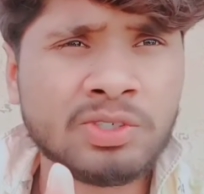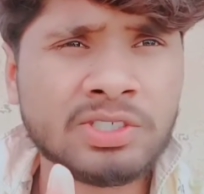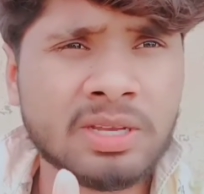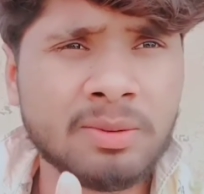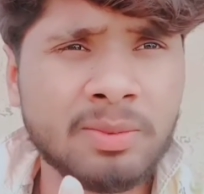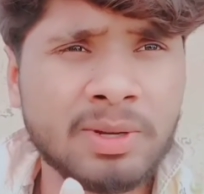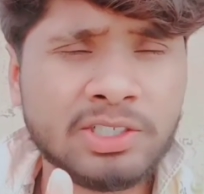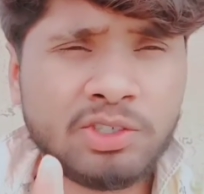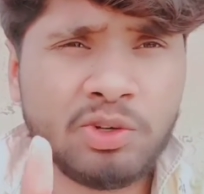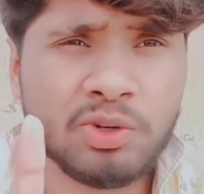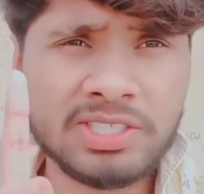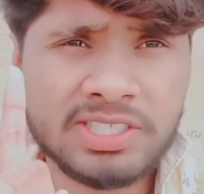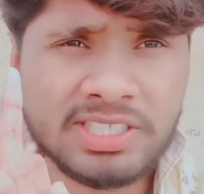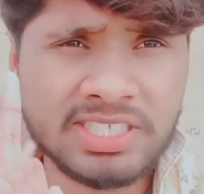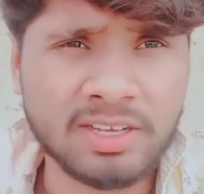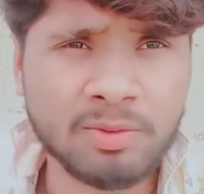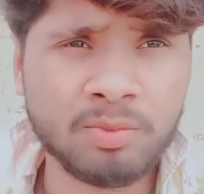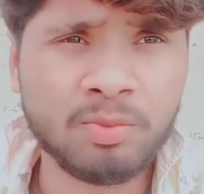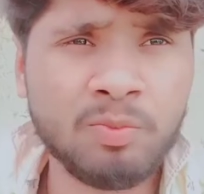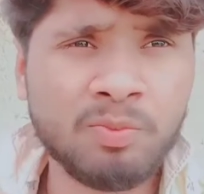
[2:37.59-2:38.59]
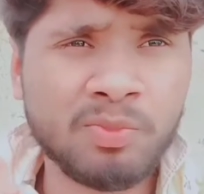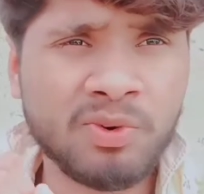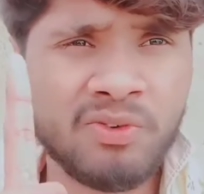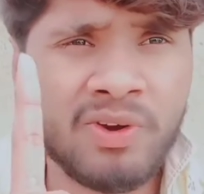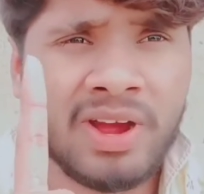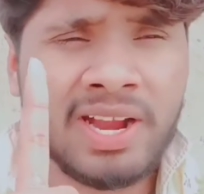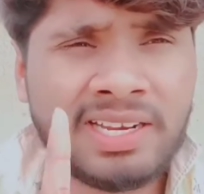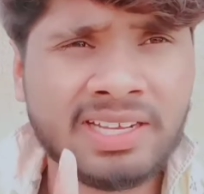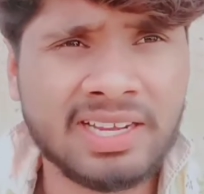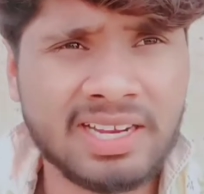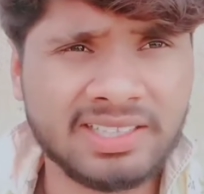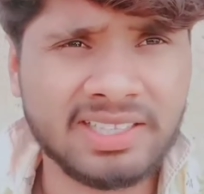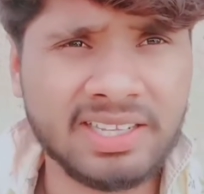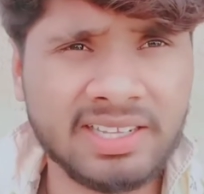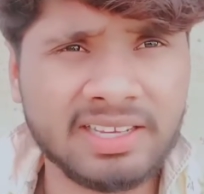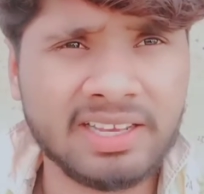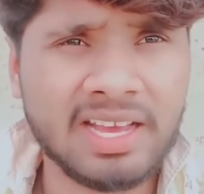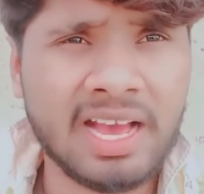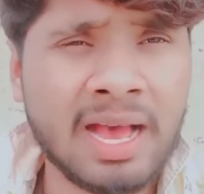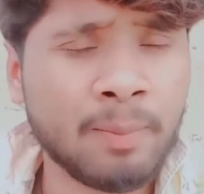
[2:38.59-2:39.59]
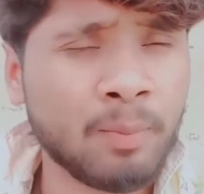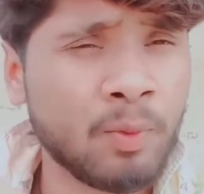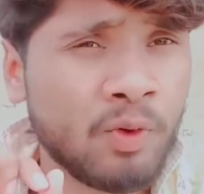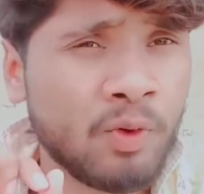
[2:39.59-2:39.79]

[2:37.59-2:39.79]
उसके बाद जो है चेकबुक प्रोवाइड कर देंगे आपको